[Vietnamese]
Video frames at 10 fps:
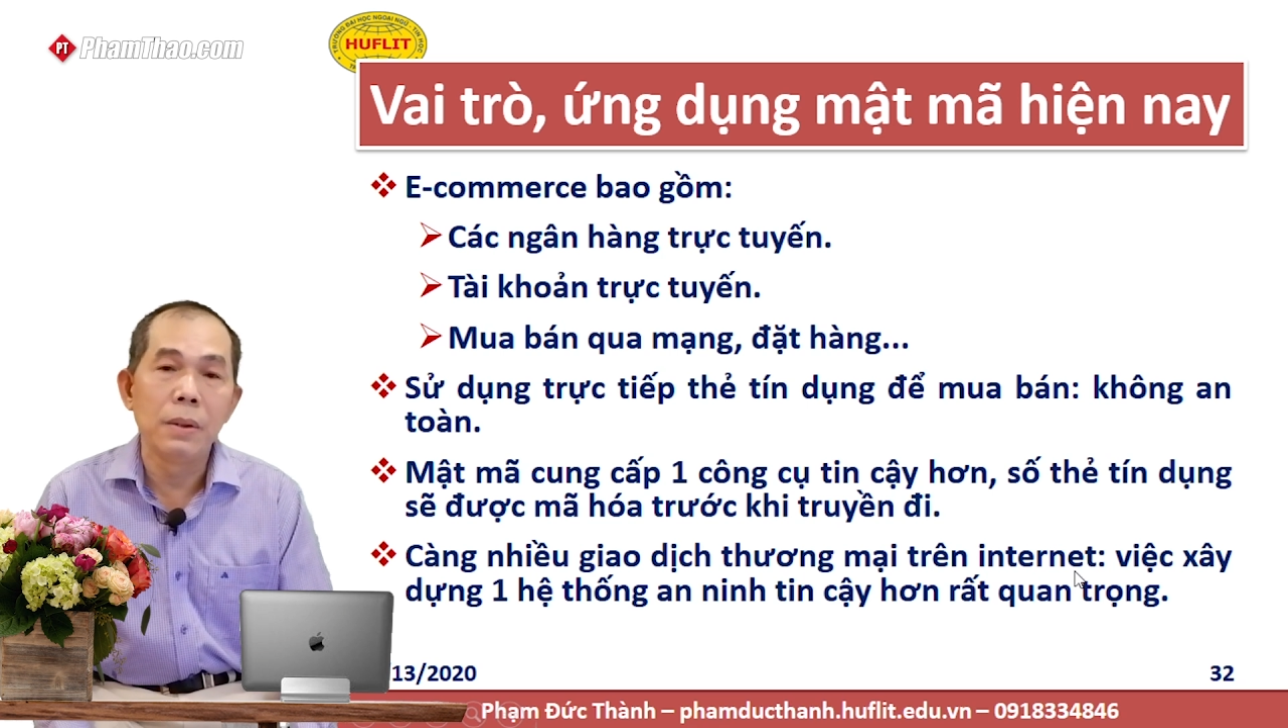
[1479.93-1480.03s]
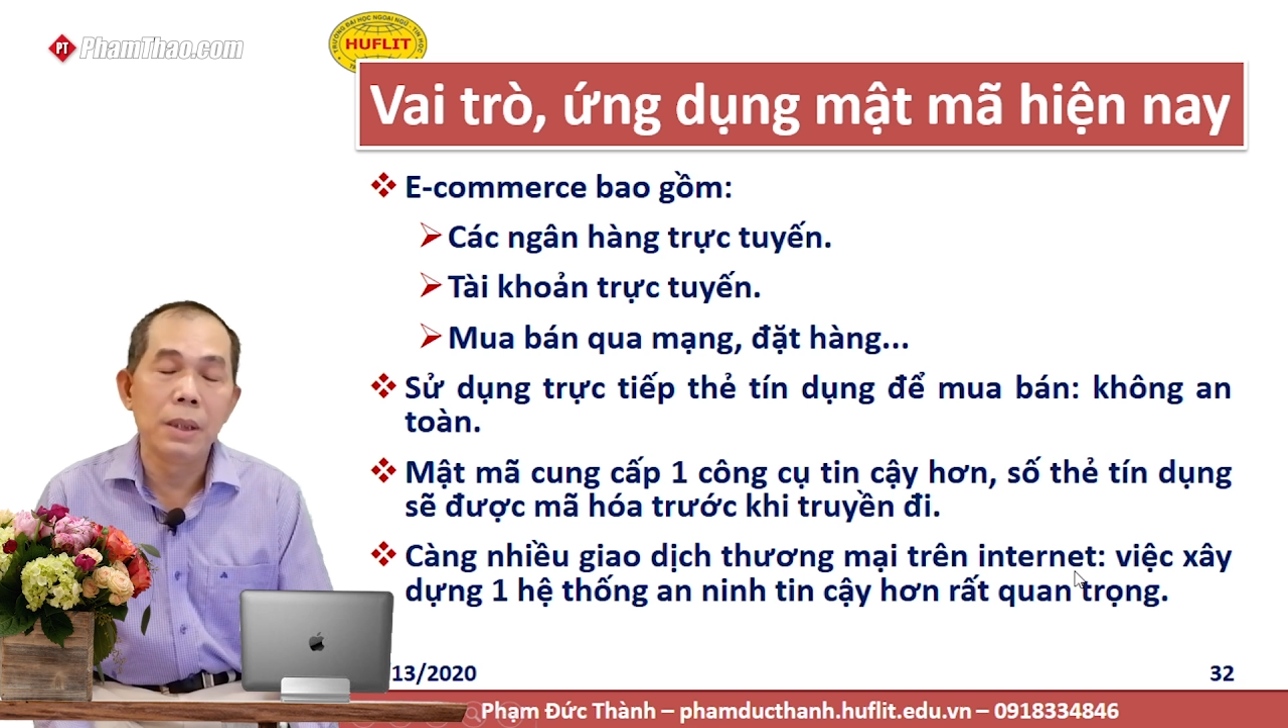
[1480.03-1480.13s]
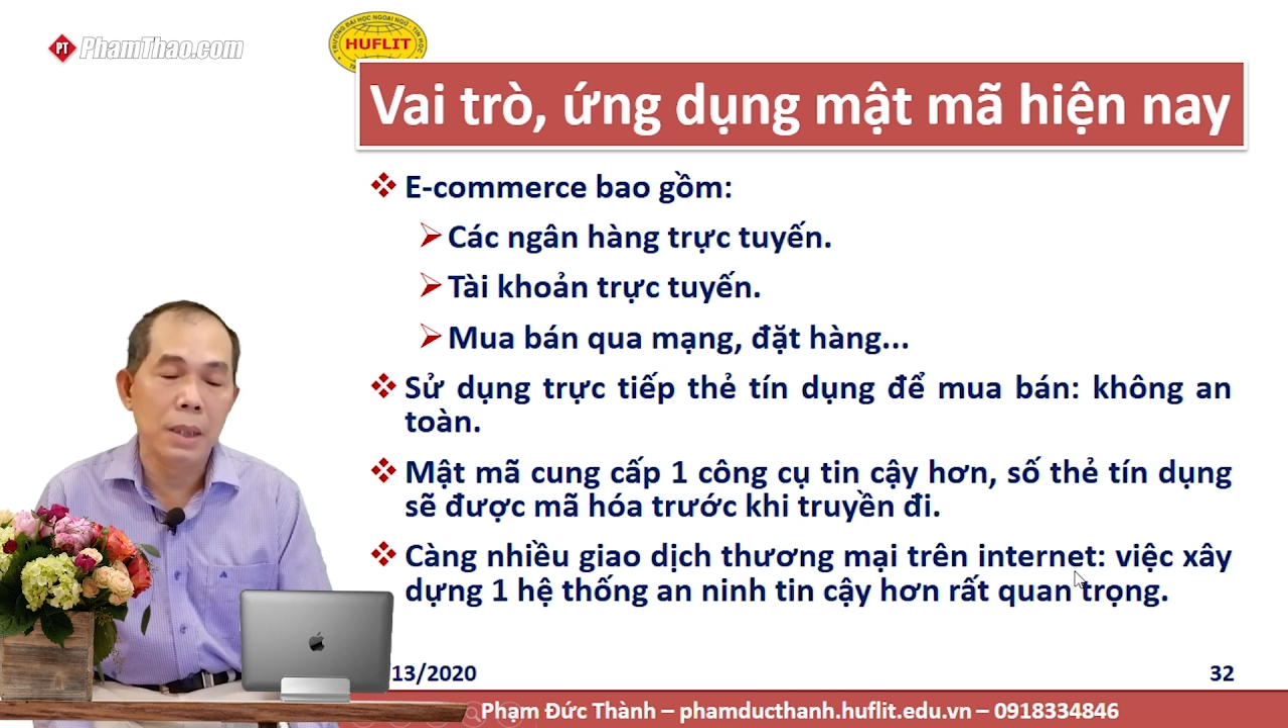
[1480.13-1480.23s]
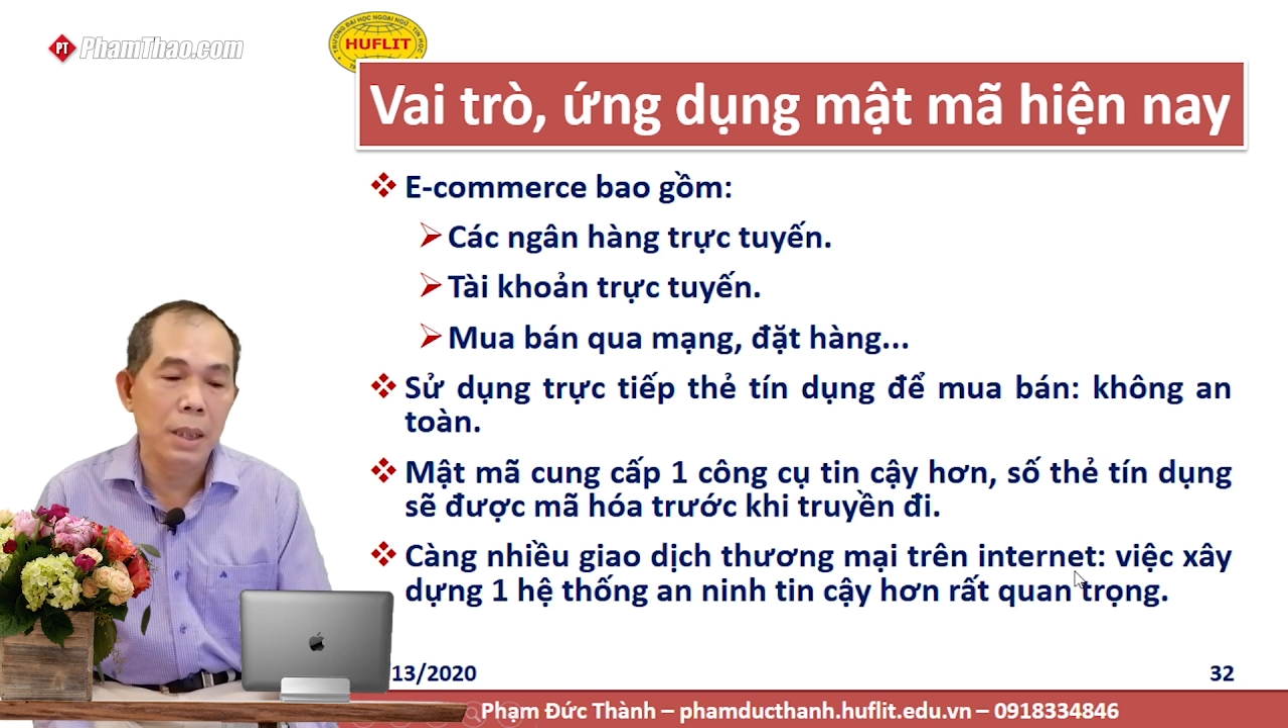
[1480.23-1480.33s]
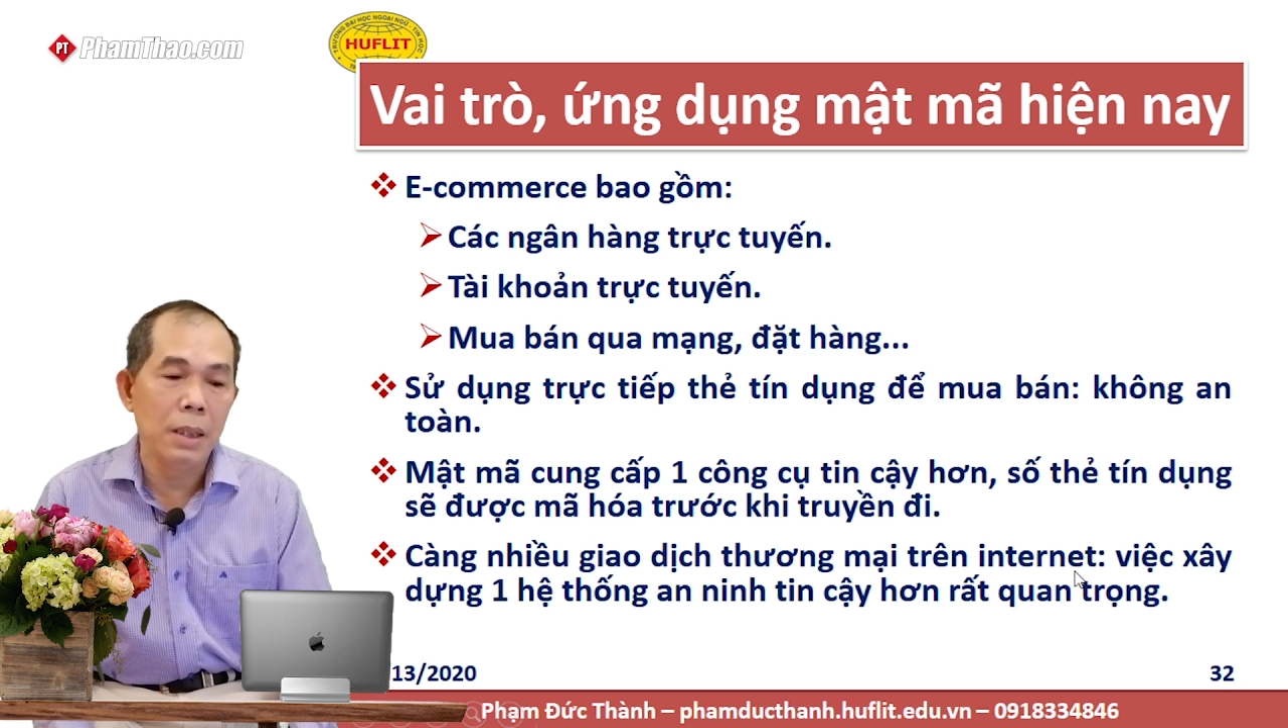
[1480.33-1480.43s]

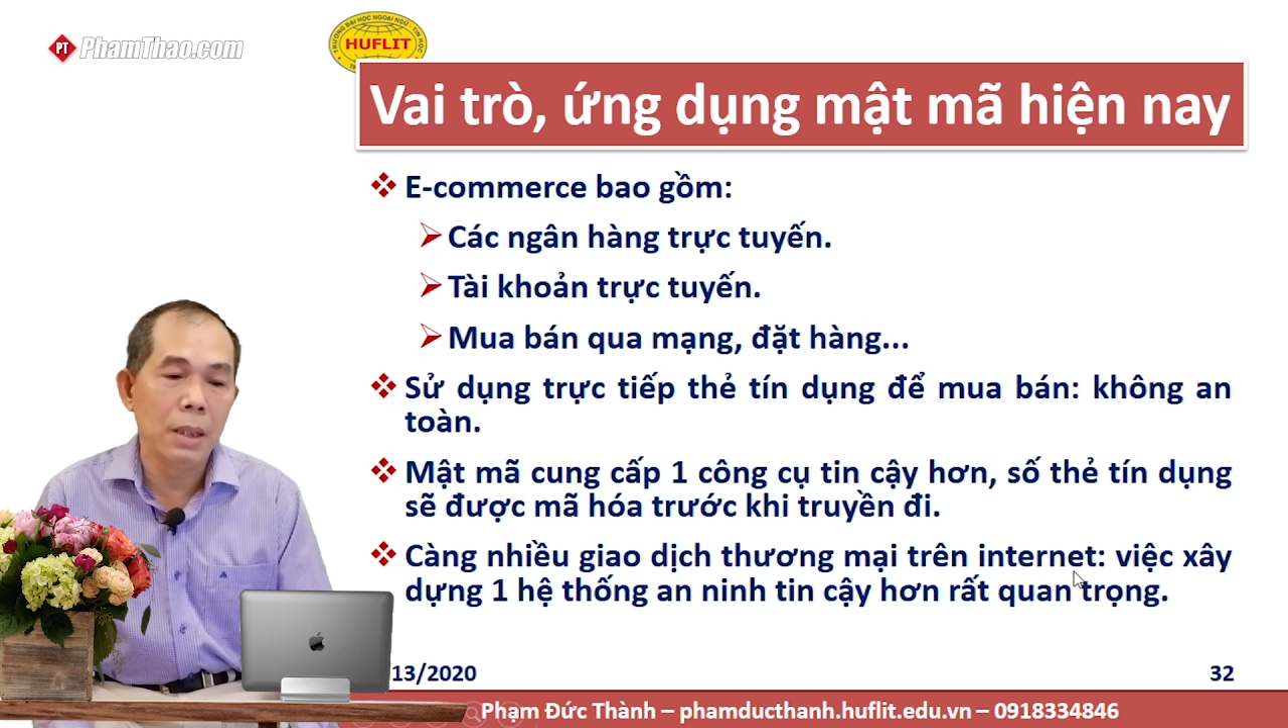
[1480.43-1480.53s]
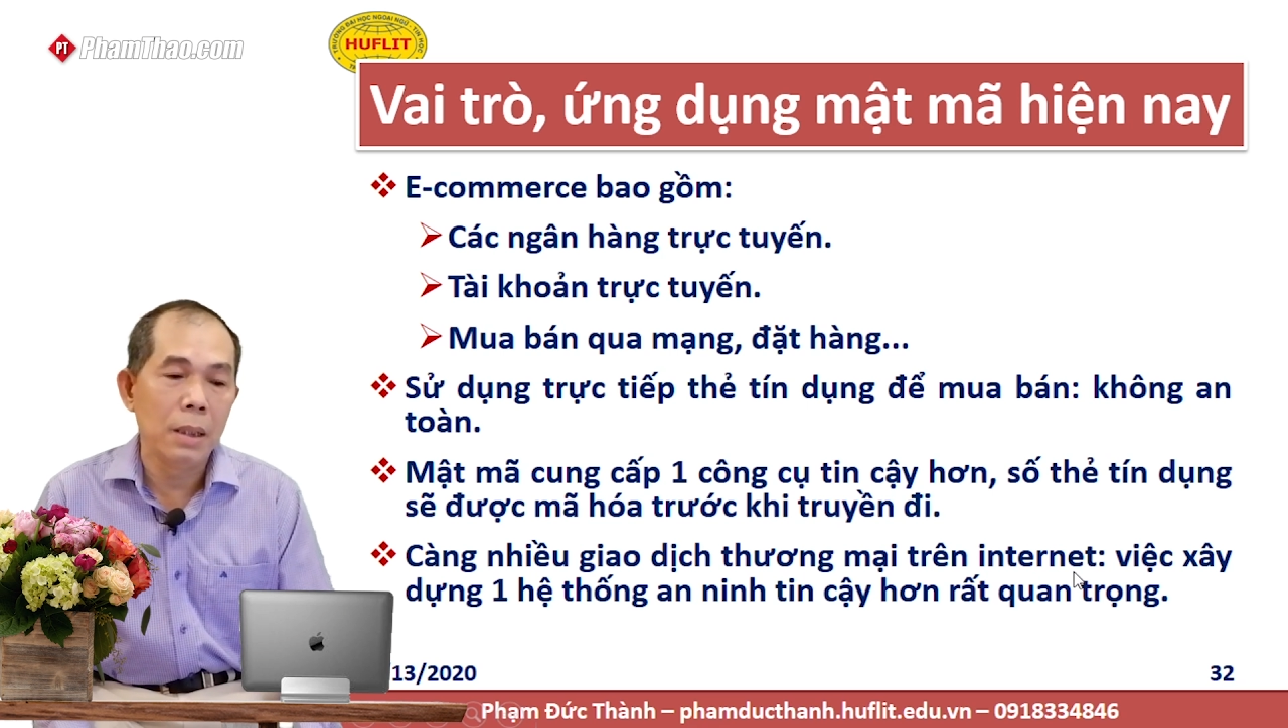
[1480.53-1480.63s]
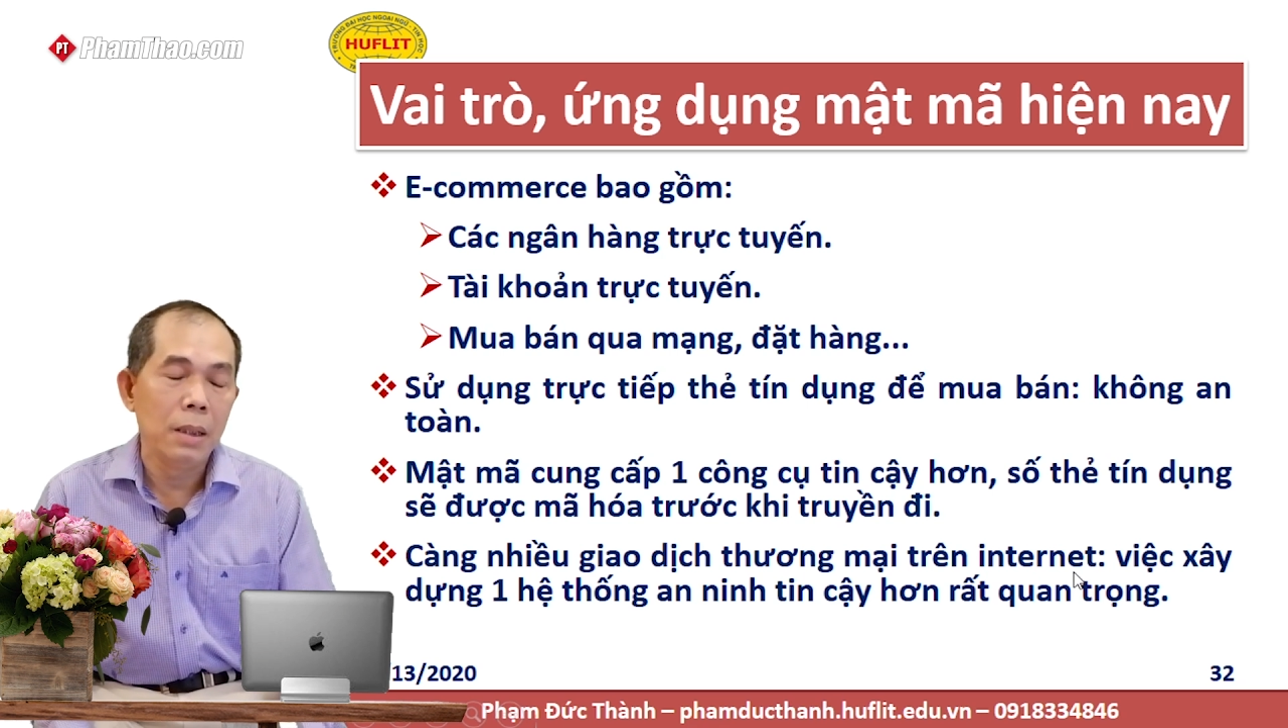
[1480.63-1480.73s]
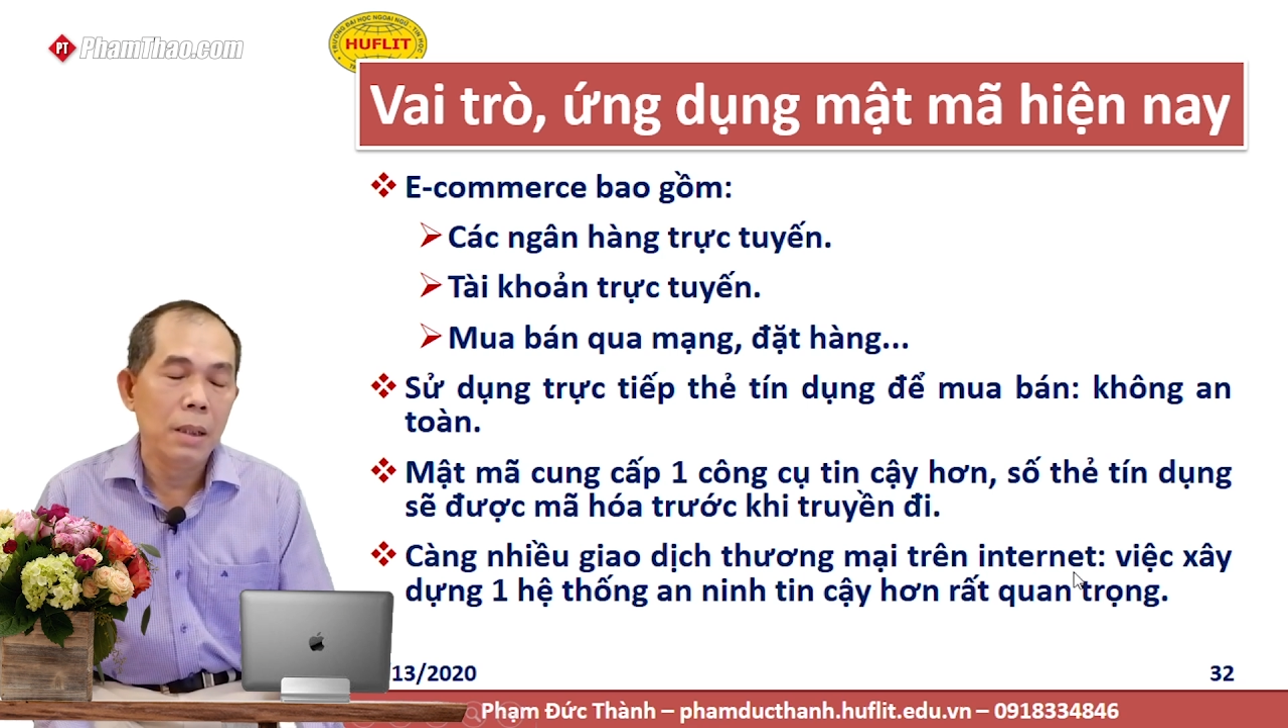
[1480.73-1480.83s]
truyền đi đó